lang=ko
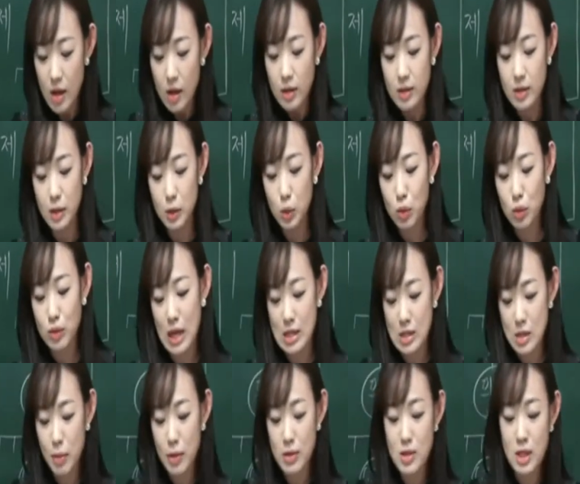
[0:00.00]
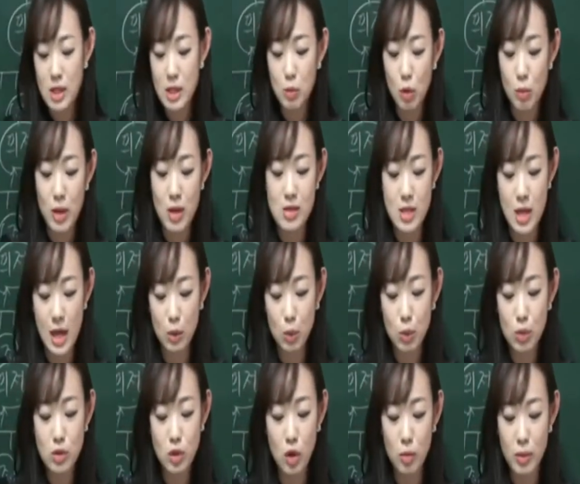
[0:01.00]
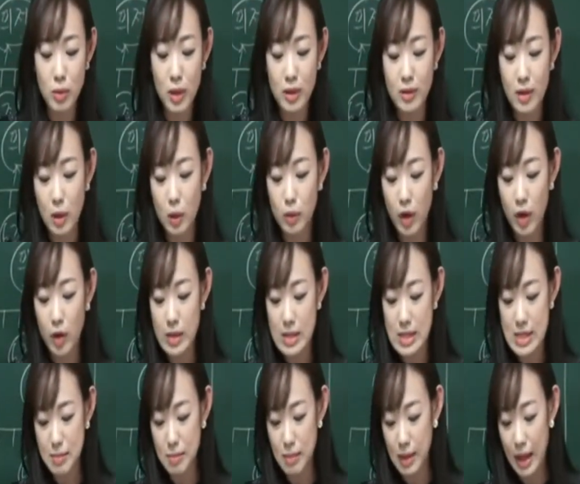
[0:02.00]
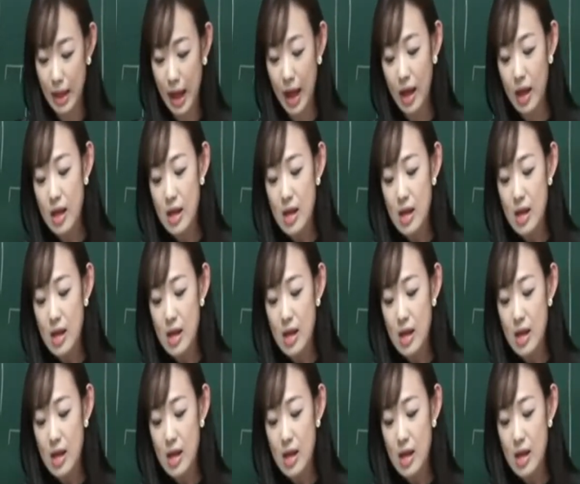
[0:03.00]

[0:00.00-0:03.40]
그리고 다섯 번째를 보면 제도를 정비한다고 되어 있습니다.